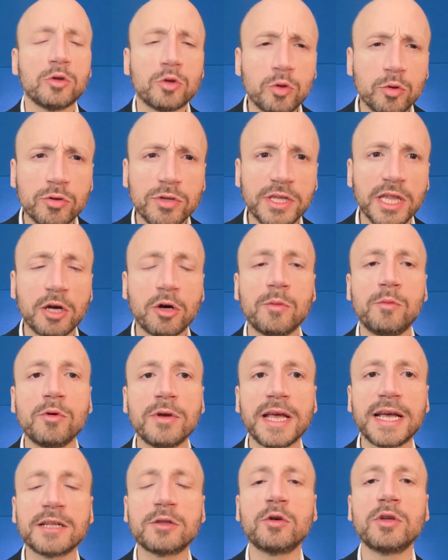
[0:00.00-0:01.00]
tutti i
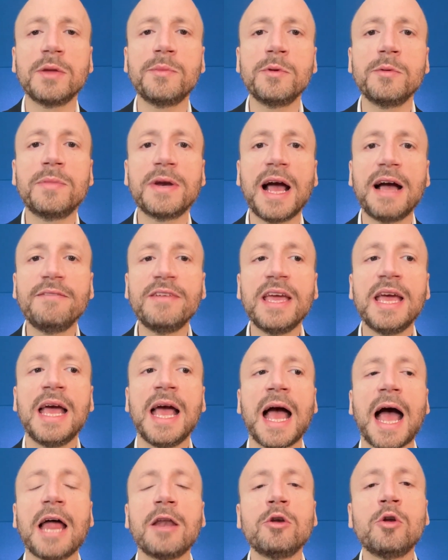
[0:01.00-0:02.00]
comunicatori più bravi
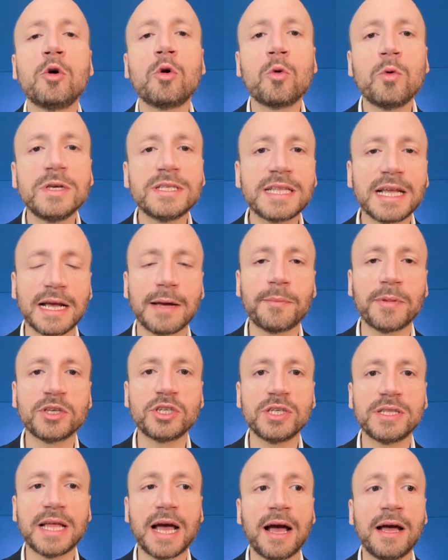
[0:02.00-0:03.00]
hanno questa
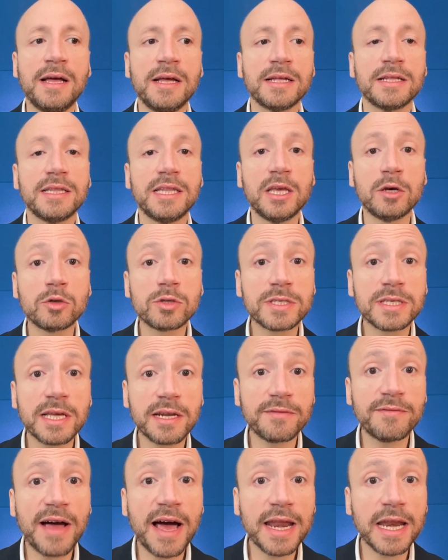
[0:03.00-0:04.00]
capacità di
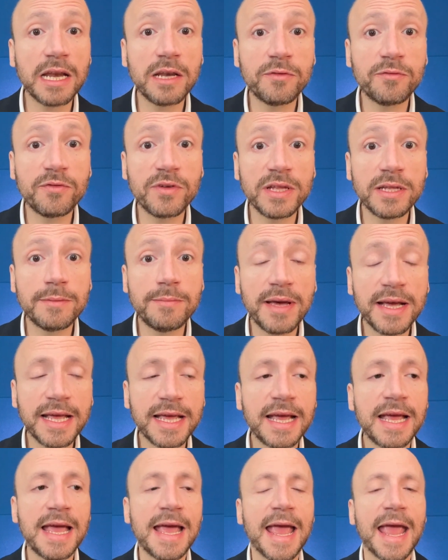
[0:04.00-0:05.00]
osservare il
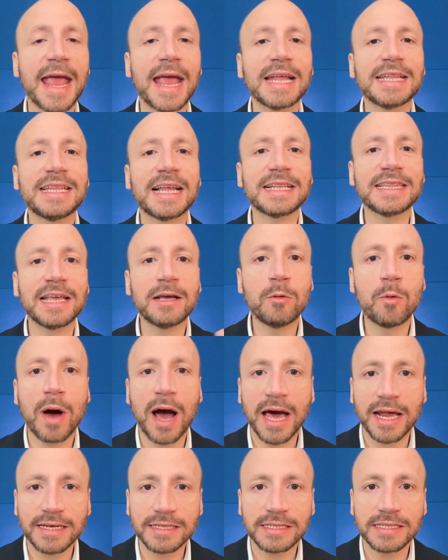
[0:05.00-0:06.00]
feedback ed
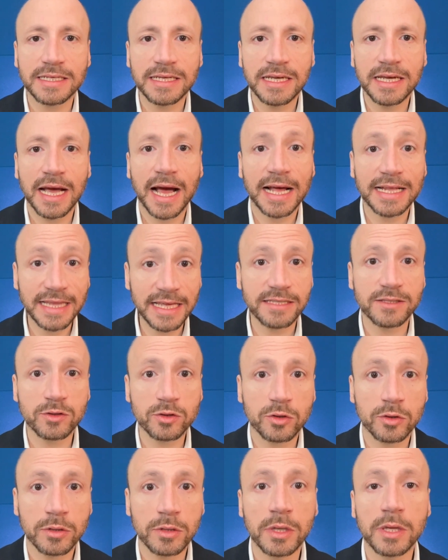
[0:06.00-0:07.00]
adeguarsi ad
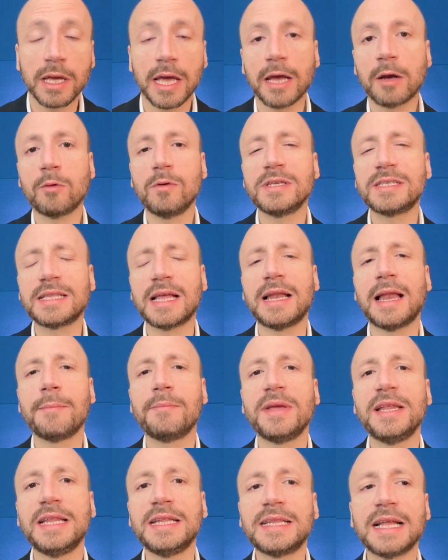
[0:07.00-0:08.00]
esso. E questa è
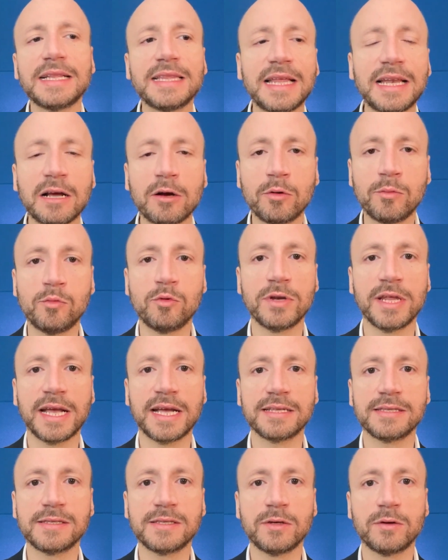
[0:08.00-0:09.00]
l'abilità della
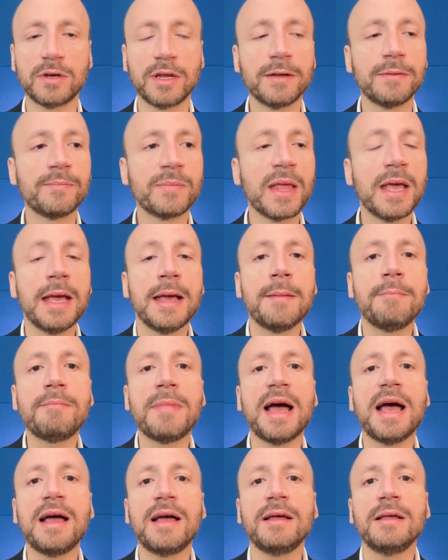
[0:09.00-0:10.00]
comunicazione.
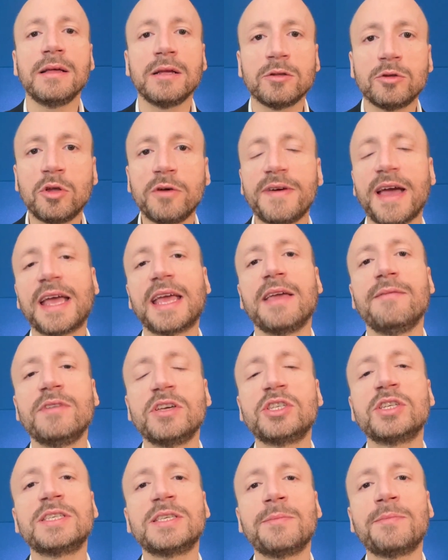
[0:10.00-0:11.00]
Ma dov'è che
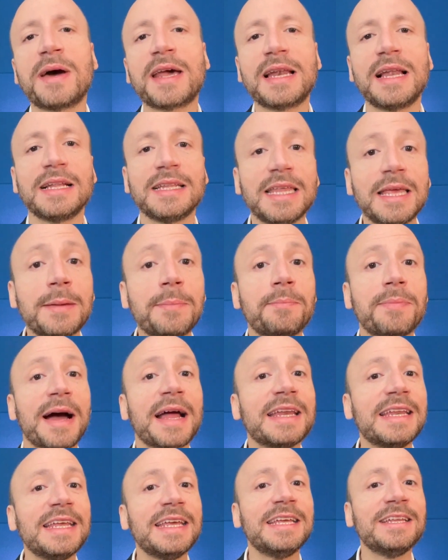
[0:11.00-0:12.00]
invece si parla di
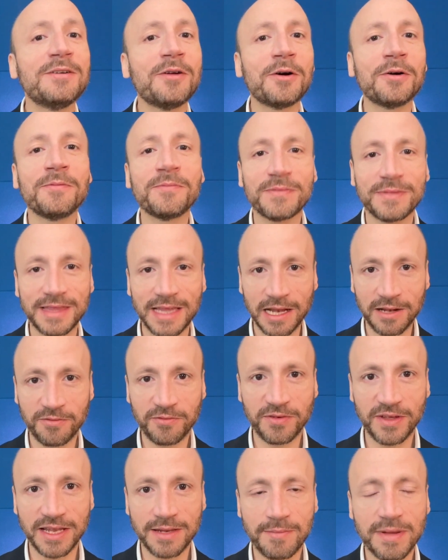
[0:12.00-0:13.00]
panino del
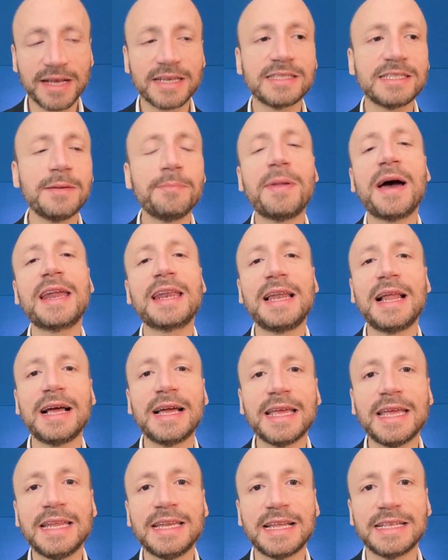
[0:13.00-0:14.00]
feedback? Si parla
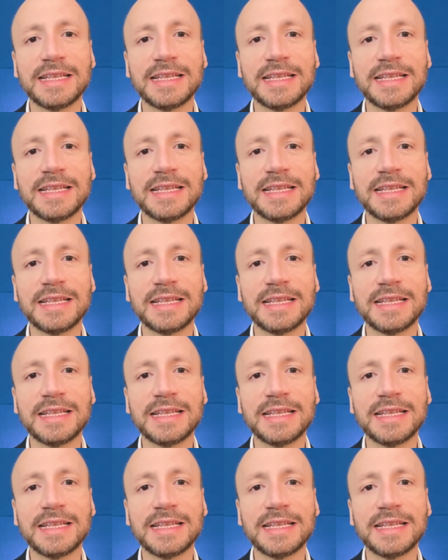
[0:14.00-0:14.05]
in